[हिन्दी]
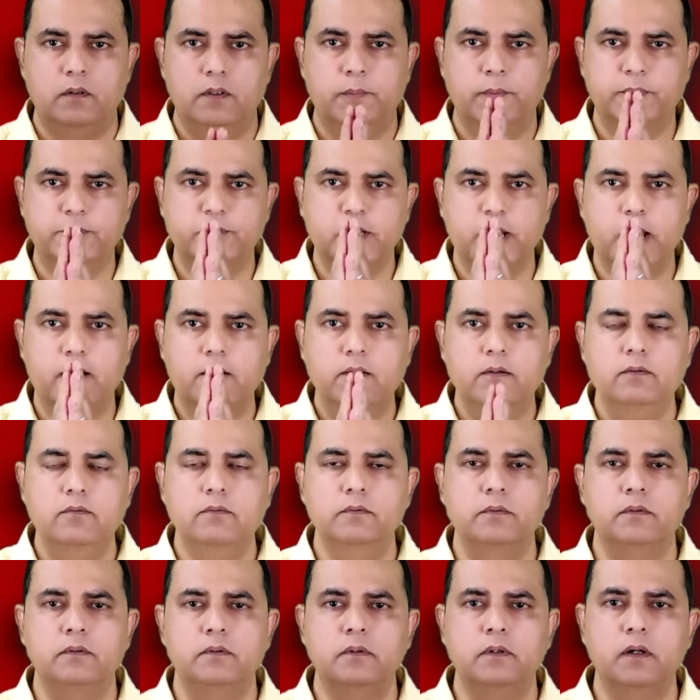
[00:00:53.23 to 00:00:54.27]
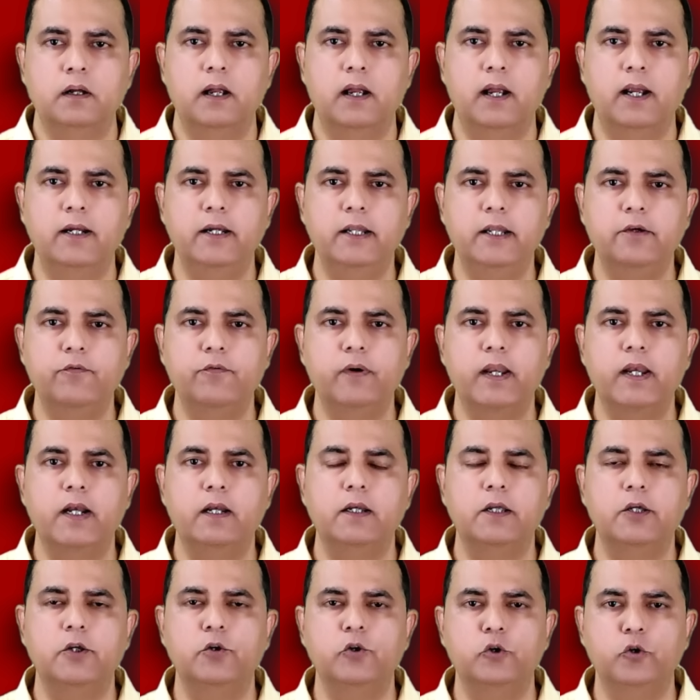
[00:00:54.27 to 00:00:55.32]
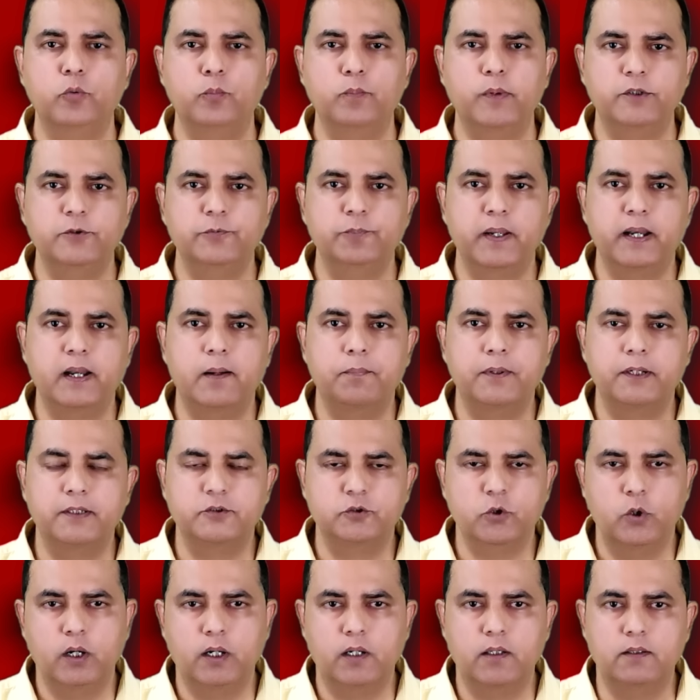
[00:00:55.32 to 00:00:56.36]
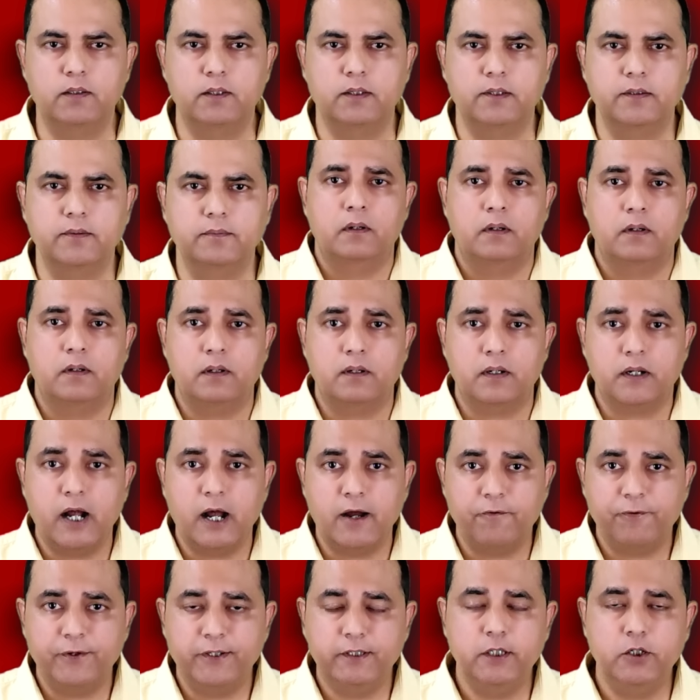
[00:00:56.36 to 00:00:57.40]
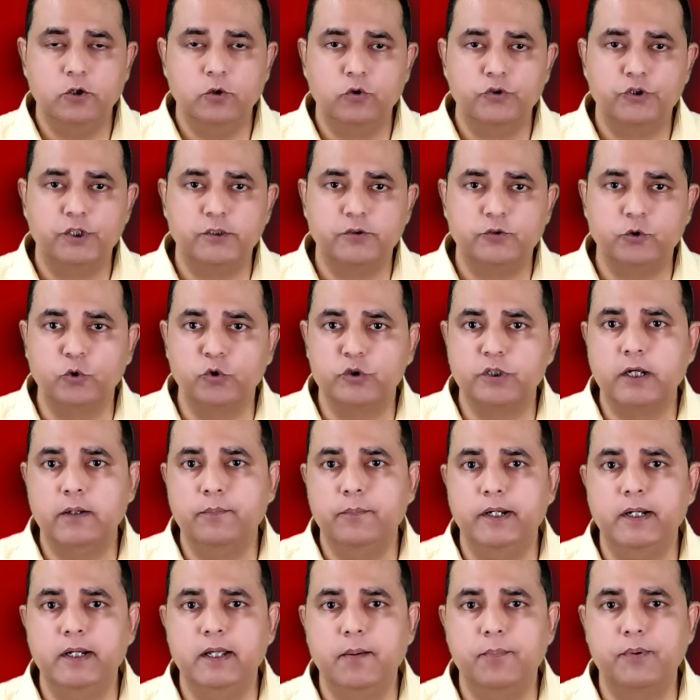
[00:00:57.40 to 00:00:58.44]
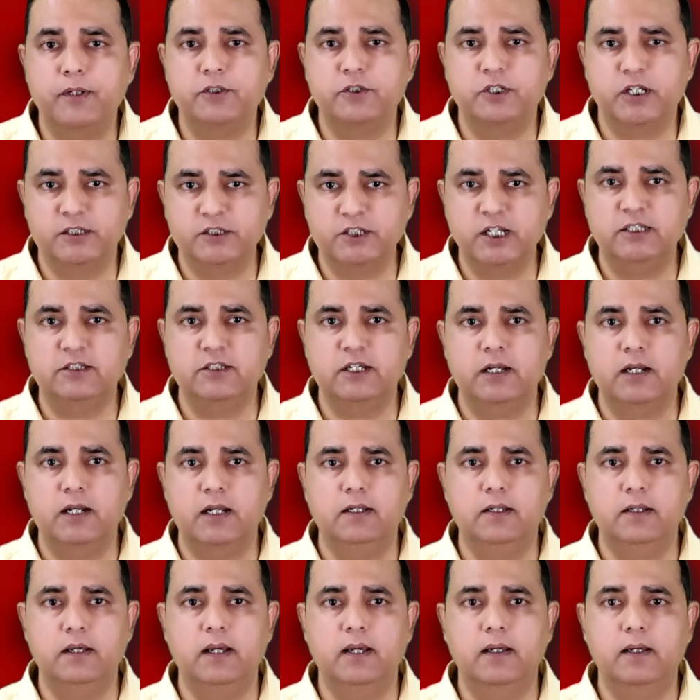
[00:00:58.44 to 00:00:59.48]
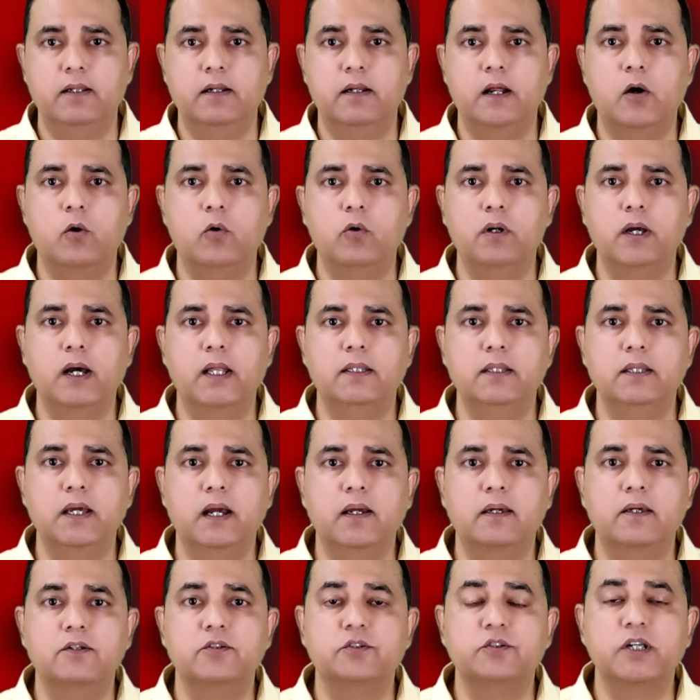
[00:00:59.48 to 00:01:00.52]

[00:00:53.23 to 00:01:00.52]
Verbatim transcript: नमस्कार एंटीक वायरल की यूट्यूब मंच पर आपका स्वागत है काफ़ी दिनों से सोशल मीडिया पर चर्चा चल रही है कि राहुल गांधी आखिर